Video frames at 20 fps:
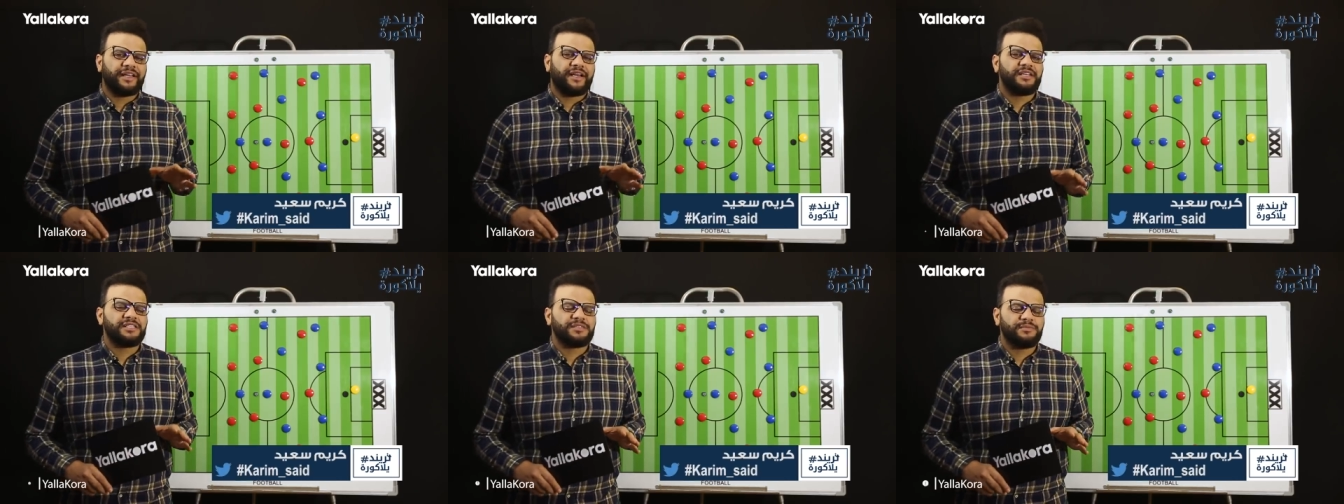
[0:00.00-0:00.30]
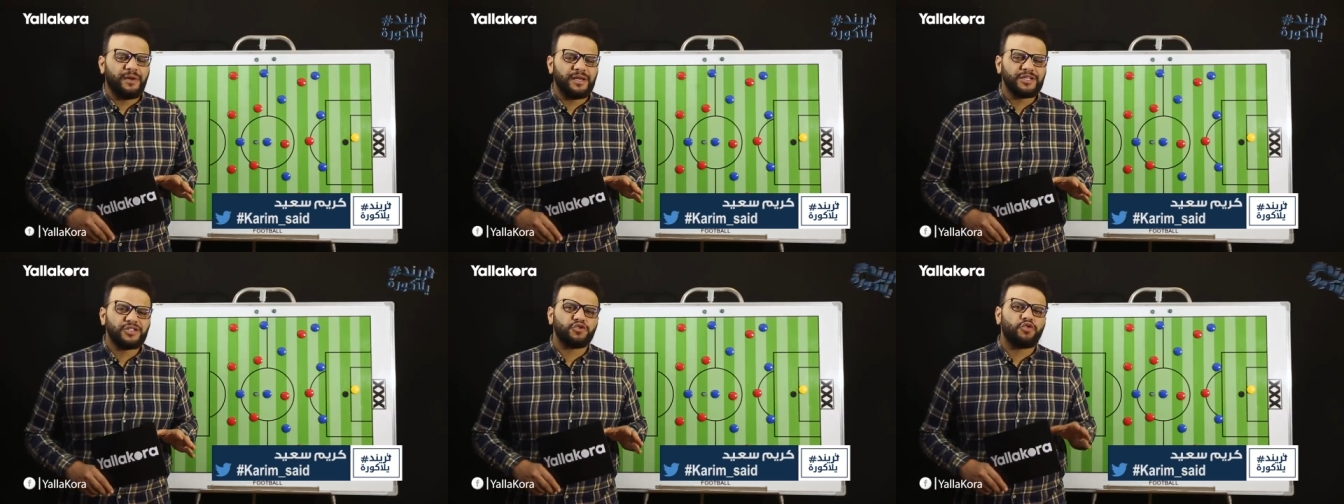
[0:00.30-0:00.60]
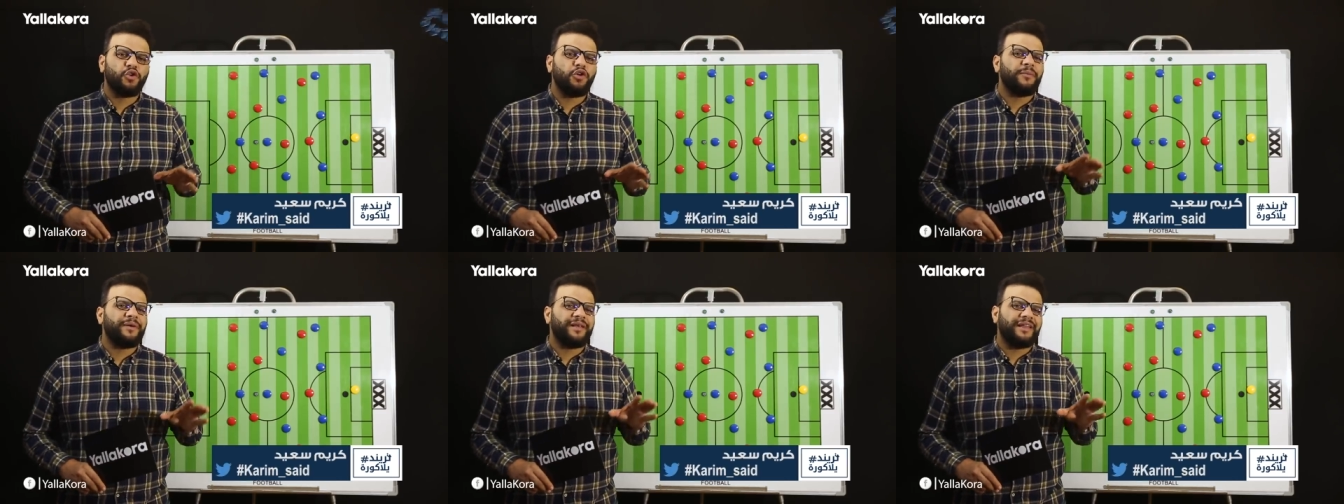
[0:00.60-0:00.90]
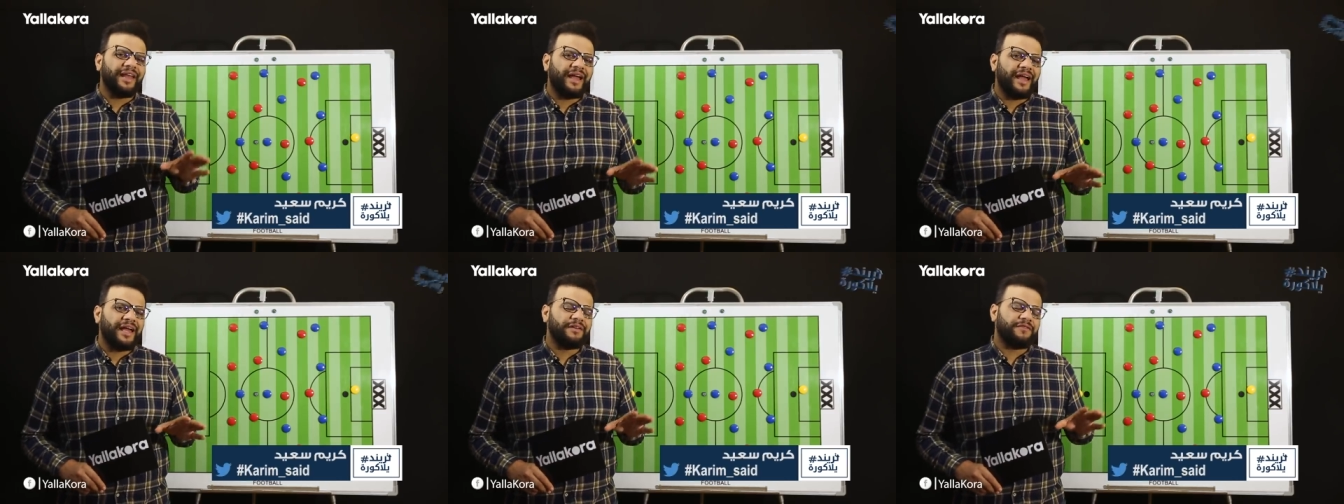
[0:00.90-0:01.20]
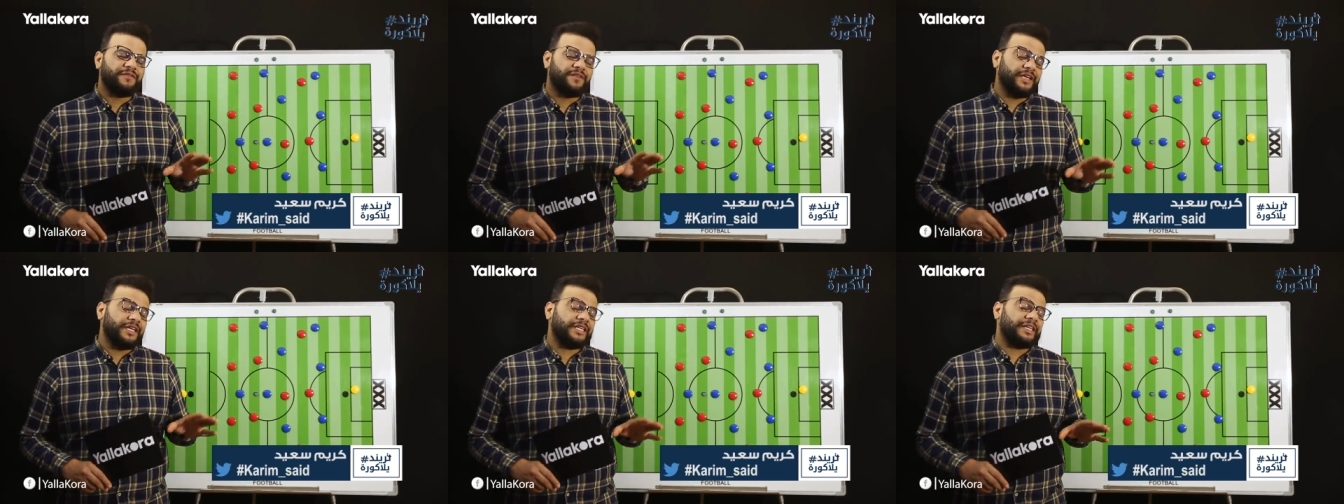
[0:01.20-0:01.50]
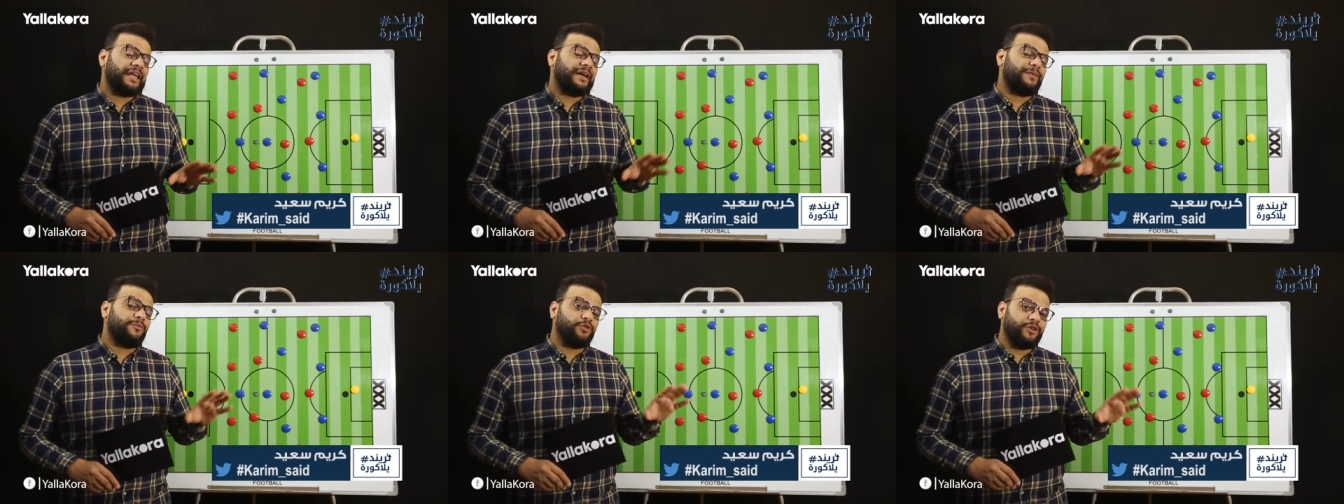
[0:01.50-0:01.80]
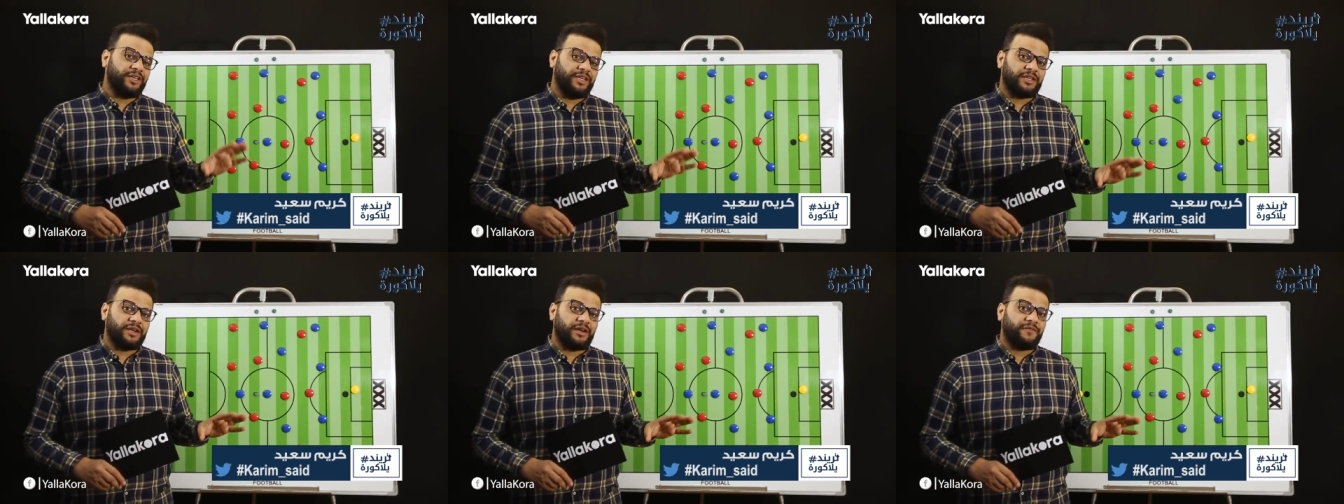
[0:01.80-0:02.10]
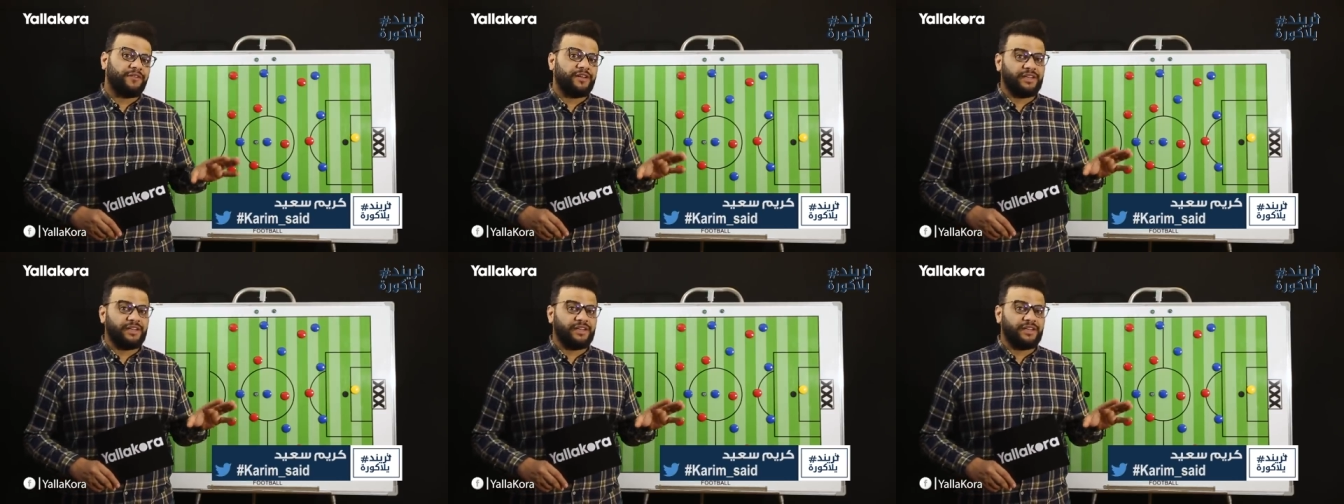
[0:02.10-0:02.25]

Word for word: كاس مصر وهو بيلاعب فرقه ابو قير